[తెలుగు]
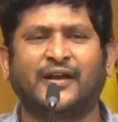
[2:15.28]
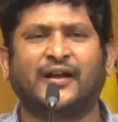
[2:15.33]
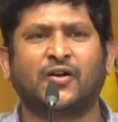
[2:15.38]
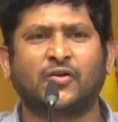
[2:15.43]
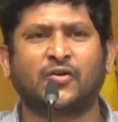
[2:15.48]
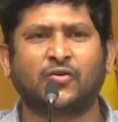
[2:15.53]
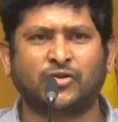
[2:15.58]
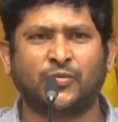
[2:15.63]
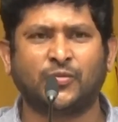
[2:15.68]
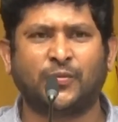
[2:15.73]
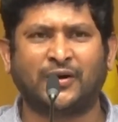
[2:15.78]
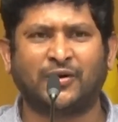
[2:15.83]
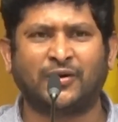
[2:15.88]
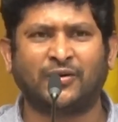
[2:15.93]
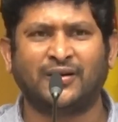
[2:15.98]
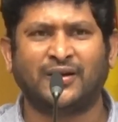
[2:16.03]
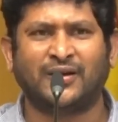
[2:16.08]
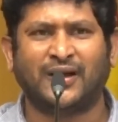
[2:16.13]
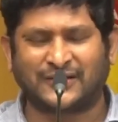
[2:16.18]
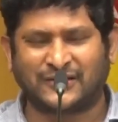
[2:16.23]
ఏం
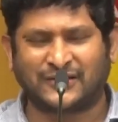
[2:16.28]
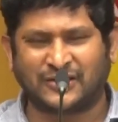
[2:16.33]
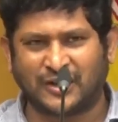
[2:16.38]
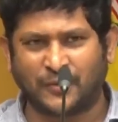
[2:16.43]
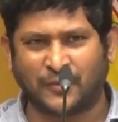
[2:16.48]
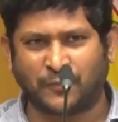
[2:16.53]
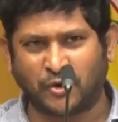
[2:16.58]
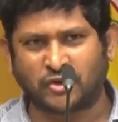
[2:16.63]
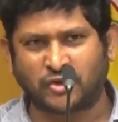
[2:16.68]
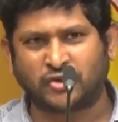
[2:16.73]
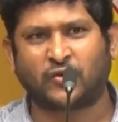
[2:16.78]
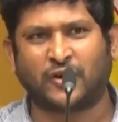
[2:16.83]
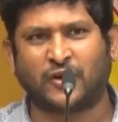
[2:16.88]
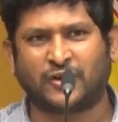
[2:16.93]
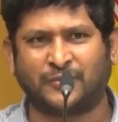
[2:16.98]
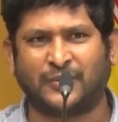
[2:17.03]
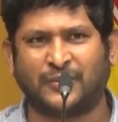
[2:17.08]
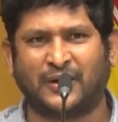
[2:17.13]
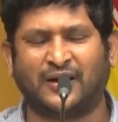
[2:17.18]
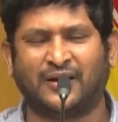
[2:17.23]
కుర్తిపడరు ఆ చిన్న పోస్ట్
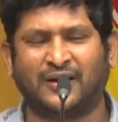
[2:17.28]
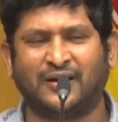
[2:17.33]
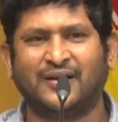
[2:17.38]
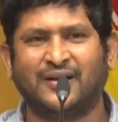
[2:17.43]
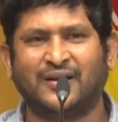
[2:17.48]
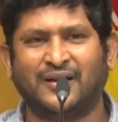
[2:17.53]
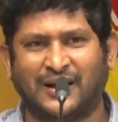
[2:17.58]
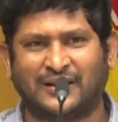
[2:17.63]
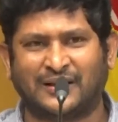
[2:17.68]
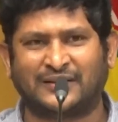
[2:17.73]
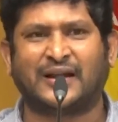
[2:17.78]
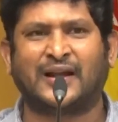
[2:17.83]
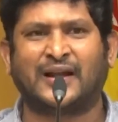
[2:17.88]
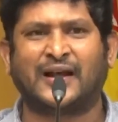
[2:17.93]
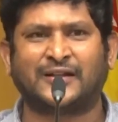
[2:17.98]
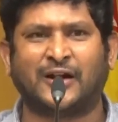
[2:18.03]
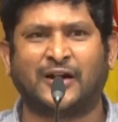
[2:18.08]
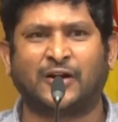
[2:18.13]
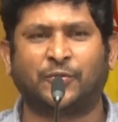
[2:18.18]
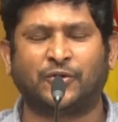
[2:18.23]
కోసమా ఆ
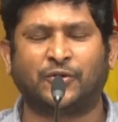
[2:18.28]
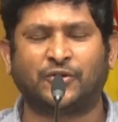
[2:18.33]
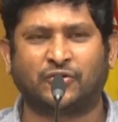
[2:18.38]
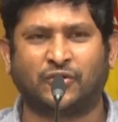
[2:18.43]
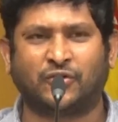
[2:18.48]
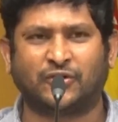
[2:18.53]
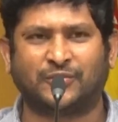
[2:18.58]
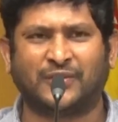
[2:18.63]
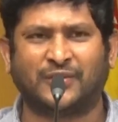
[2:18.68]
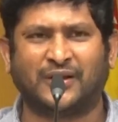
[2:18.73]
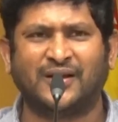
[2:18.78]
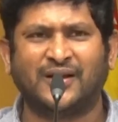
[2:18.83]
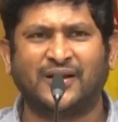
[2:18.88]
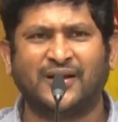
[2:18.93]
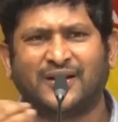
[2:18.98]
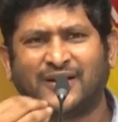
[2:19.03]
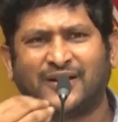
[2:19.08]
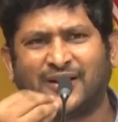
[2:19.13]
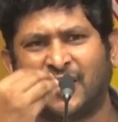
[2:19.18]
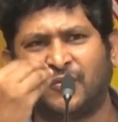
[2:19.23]
సలహాదాడు పోస్ట్ కోసమా
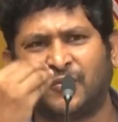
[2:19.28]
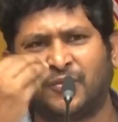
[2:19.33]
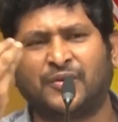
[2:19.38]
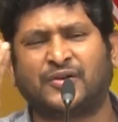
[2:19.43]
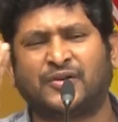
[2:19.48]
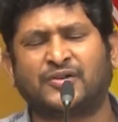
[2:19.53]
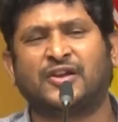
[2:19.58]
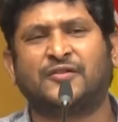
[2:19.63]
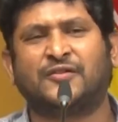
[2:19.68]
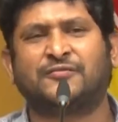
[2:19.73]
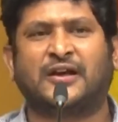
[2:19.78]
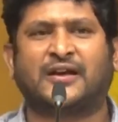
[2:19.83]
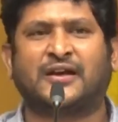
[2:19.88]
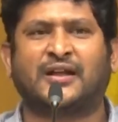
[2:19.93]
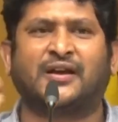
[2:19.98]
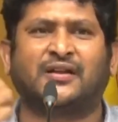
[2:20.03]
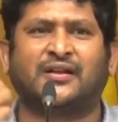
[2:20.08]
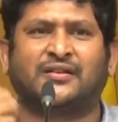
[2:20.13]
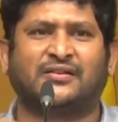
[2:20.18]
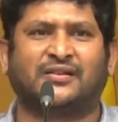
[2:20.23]
టీడీపీ మీకు చీఫ్
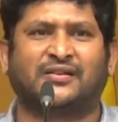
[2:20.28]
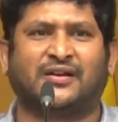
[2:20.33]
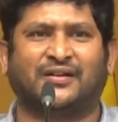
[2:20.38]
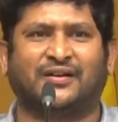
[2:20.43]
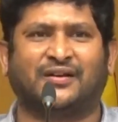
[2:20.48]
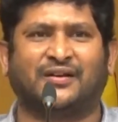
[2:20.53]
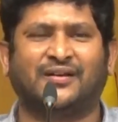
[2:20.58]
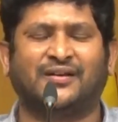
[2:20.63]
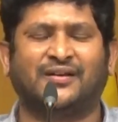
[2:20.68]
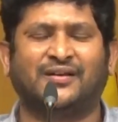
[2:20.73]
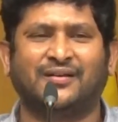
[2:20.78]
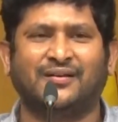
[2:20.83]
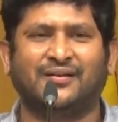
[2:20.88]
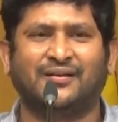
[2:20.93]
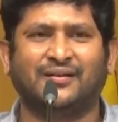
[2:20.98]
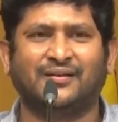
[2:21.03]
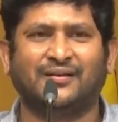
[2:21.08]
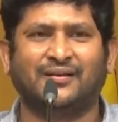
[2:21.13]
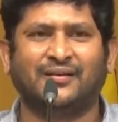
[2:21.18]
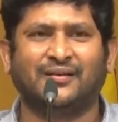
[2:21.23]
సెక్రటరీ ఇచ్చింది కదండి
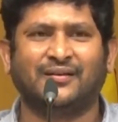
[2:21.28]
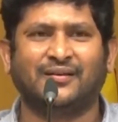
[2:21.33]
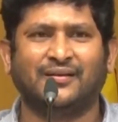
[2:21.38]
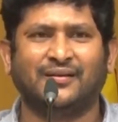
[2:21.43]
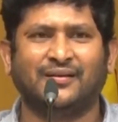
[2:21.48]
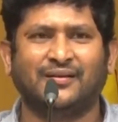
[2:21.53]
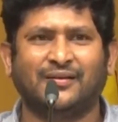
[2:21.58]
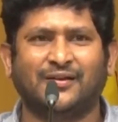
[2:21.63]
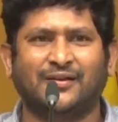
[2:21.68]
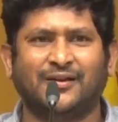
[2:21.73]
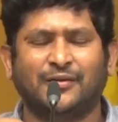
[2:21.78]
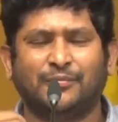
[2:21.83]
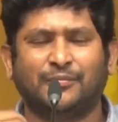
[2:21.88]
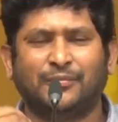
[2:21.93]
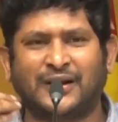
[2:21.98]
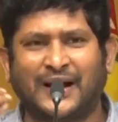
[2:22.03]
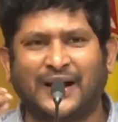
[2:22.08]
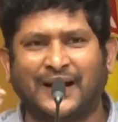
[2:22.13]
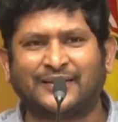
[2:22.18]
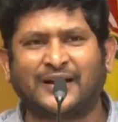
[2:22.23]

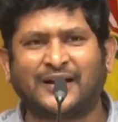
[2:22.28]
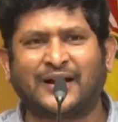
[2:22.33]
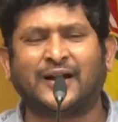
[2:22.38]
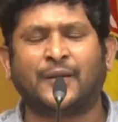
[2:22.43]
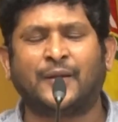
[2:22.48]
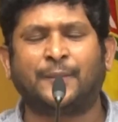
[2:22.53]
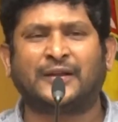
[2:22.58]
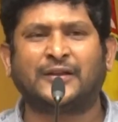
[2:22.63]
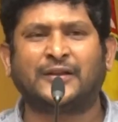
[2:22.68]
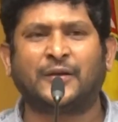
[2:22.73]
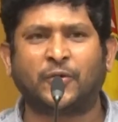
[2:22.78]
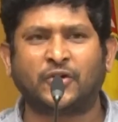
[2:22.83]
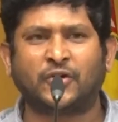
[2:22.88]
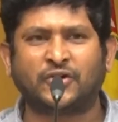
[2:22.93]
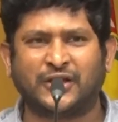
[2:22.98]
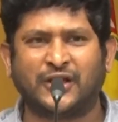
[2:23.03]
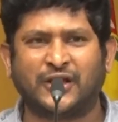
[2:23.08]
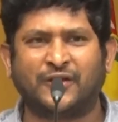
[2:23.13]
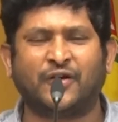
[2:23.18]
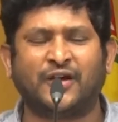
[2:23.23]
మీకు అంతకంటే పెద్ద
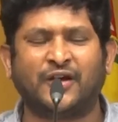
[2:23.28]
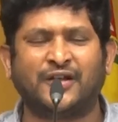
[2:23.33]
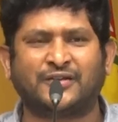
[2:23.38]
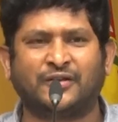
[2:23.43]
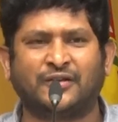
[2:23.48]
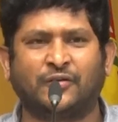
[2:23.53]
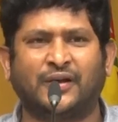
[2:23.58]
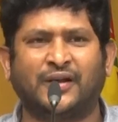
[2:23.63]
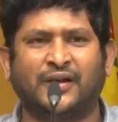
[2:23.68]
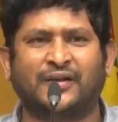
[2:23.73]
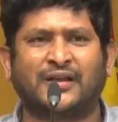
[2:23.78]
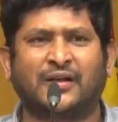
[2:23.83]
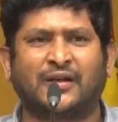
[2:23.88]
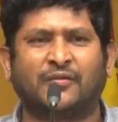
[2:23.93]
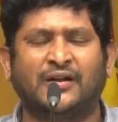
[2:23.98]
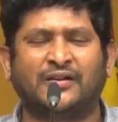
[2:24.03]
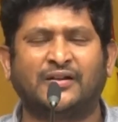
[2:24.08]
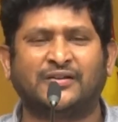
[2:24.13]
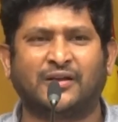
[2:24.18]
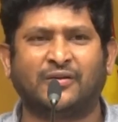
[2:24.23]
పోస్ట్ ఏం వైఎస్
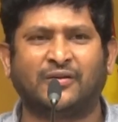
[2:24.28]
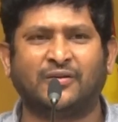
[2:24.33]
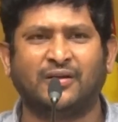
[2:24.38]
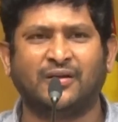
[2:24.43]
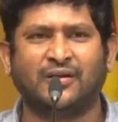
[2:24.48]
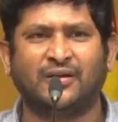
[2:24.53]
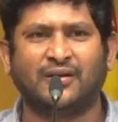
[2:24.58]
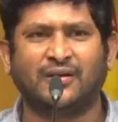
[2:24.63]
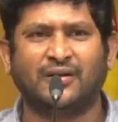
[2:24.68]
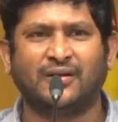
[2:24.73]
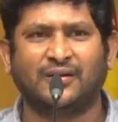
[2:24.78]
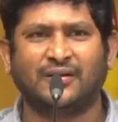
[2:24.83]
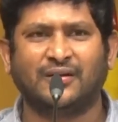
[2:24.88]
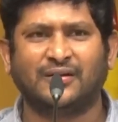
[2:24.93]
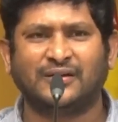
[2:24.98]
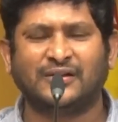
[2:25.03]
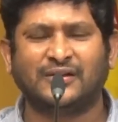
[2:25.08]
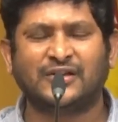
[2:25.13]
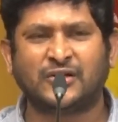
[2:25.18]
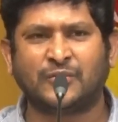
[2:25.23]
వైఎస్ఆర్ వాళ్ళు ఇచ్చారు
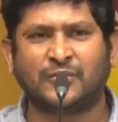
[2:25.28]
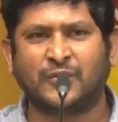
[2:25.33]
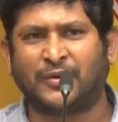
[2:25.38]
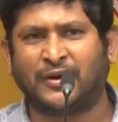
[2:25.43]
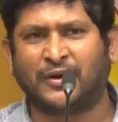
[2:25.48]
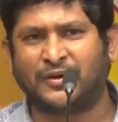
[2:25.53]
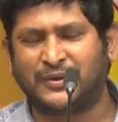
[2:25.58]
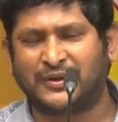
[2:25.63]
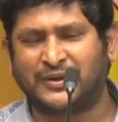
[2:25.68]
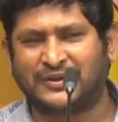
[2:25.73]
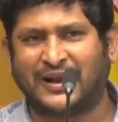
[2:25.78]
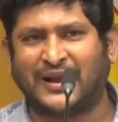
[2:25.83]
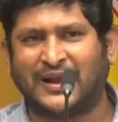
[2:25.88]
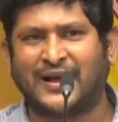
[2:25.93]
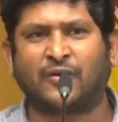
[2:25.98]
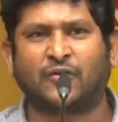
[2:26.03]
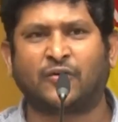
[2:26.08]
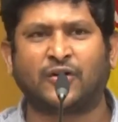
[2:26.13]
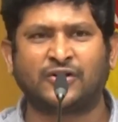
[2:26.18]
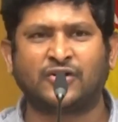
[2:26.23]
ఇచ్చి మిమ్మల్ని మీ
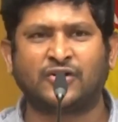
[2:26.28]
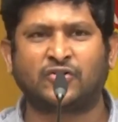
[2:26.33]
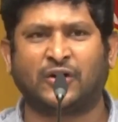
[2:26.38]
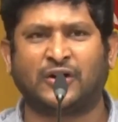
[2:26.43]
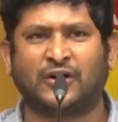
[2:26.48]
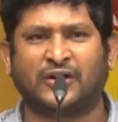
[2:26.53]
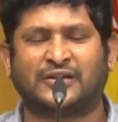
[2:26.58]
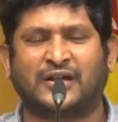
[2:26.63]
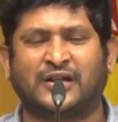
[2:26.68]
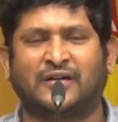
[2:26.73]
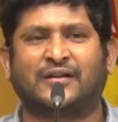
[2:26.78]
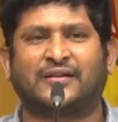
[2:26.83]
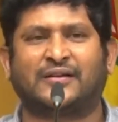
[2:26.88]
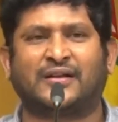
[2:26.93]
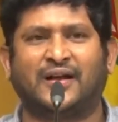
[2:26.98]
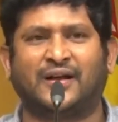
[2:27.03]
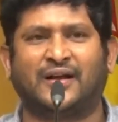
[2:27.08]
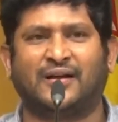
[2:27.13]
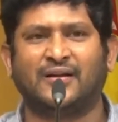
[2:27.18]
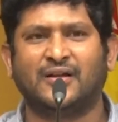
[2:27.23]
సలహాలు కూడా తీసుకోవట్లేదు
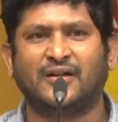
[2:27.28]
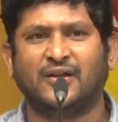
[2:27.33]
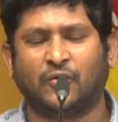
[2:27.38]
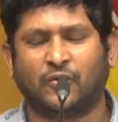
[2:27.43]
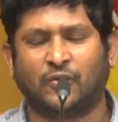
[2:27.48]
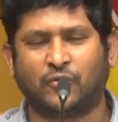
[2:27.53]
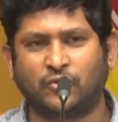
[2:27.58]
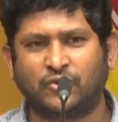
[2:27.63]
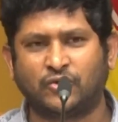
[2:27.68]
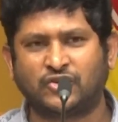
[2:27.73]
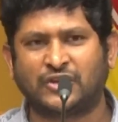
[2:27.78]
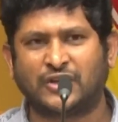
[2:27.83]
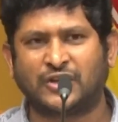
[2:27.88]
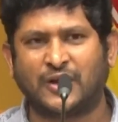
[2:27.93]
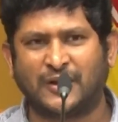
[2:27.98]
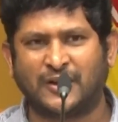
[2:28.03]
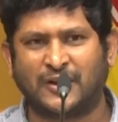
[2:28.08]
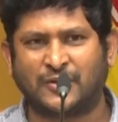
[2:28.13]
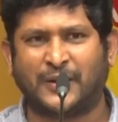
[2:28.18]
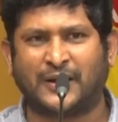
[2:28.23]
తర్వాత ఒక కుర్చీ
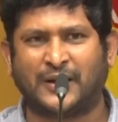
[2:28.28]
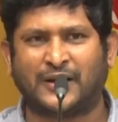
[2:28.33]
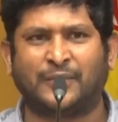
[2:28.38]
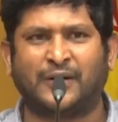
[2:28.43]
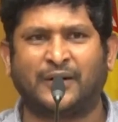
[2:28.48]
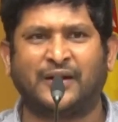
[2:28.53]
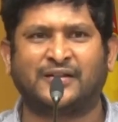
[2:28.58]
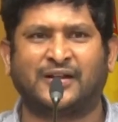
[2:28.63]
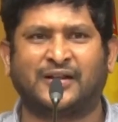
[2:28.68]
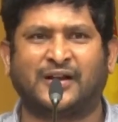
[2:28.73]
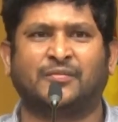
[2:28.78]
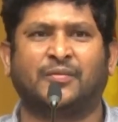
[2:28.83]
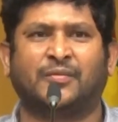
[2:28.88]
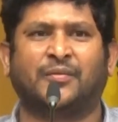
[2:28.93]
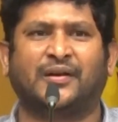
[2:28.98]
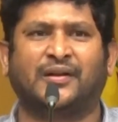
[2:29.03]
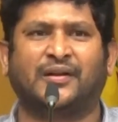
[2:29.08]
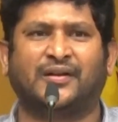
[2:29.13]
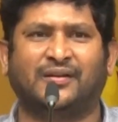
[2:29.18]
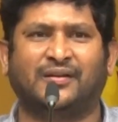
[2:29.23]
టేబుల్ వేసి పక్కన పడేశారు కదా
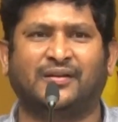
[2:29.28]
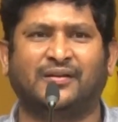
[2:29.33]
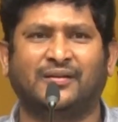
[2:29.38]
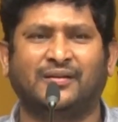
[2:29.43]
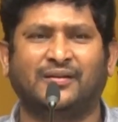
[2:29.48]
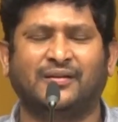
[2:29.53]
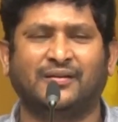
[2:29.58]
మిమ్మల్ని